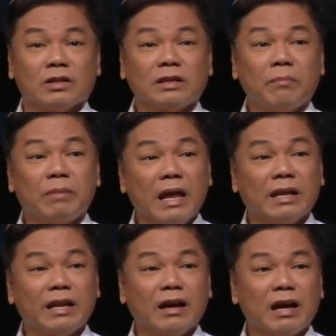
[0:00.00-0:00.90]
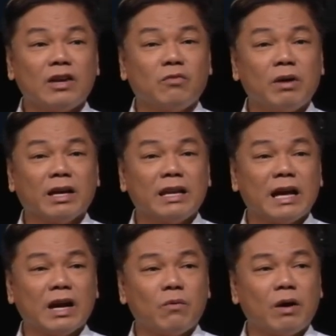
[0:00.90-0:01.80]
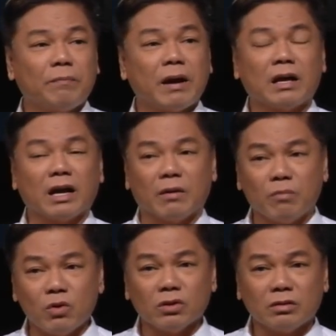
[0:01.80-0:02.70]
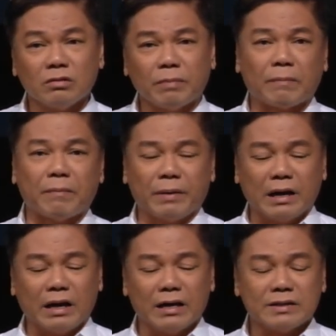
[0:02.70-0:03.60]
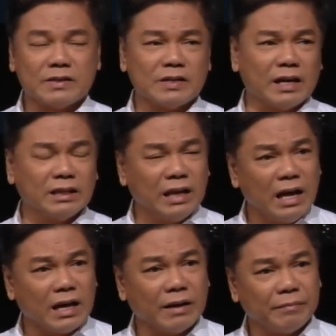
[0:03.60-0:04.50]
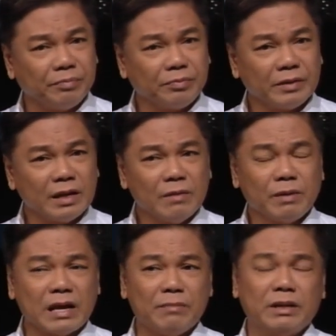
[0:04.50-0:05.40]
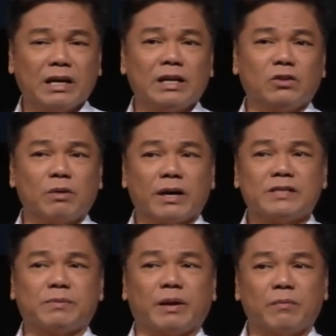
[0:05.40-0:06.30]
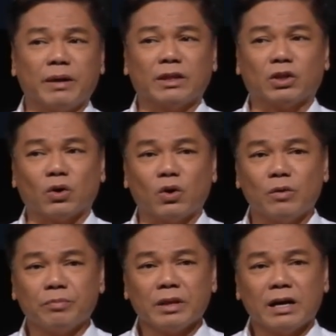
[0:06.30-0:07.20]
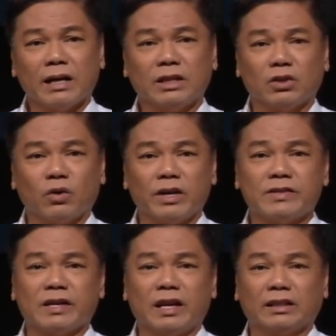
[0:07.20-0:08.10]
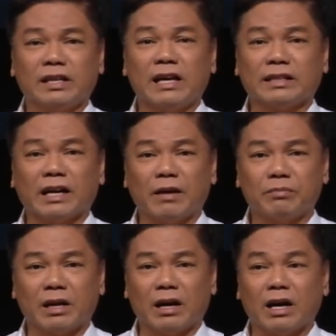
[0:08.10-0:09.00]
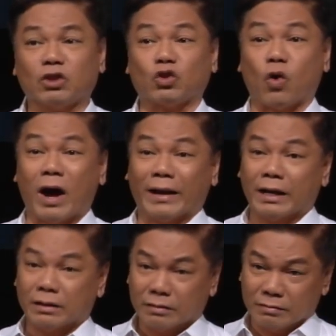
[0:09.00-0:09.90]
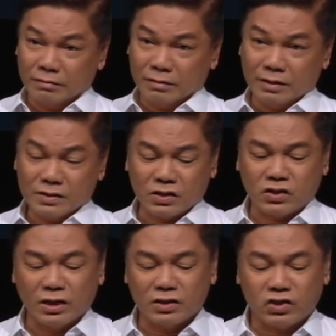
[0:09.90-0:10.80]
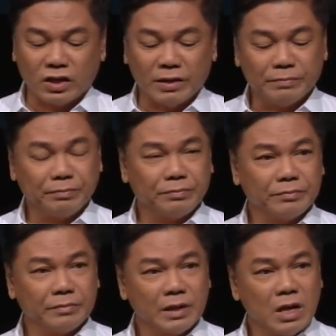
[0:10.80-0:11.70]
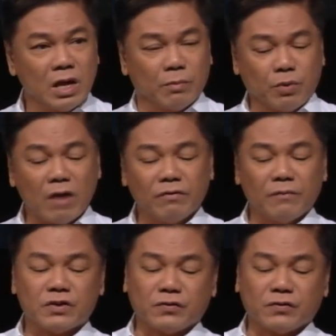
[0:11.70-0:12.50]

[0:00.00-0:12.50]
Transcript: tablan ng anumang ginagawang panggagamot, pagpapalakas sa kanila. Marami ng ganito mga eksperimento at ito ay isa ng tinatanggap na katotohanan sa siyensya. Proverbs